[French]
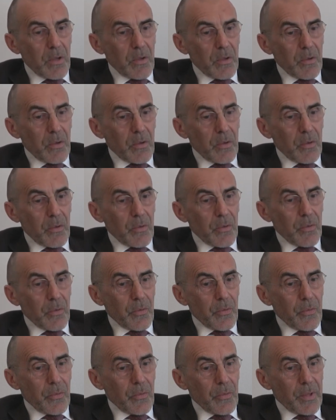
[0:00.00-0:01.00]
Euh,
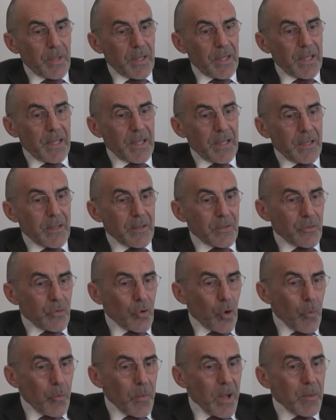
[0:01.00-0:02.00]
et
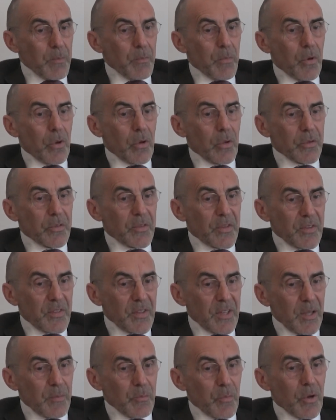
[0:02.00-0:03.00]
normalement,
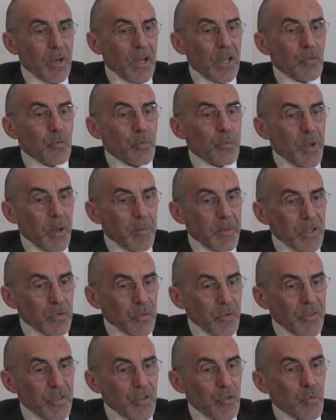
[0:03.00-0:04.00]
ces éléments-là nous
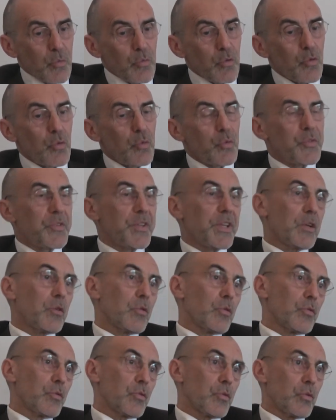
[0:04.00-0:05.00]
permettent aussi de mieux lutter
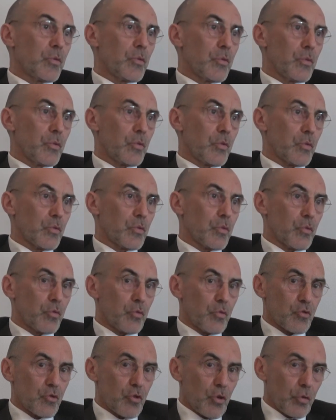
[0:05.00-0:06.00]
contre, contre
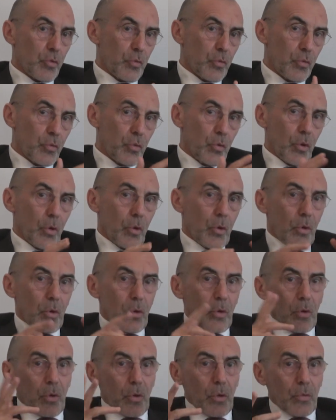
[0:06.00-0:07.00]
ce genre de,
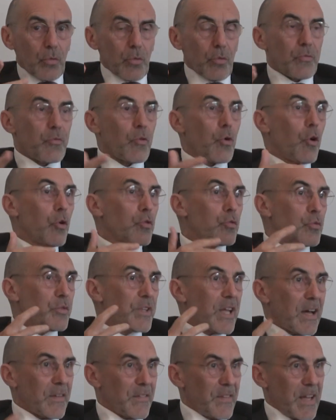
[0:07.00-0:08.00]
fraude ou
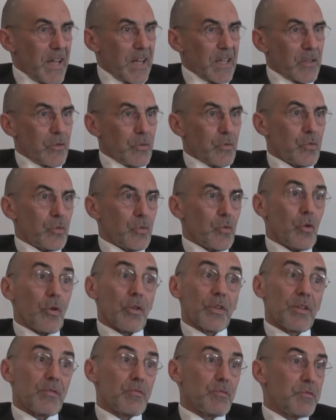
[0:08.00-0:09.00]
d'arnaque au,
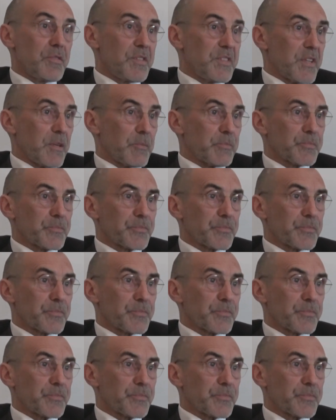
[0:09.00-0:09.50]
rendez-vous visa.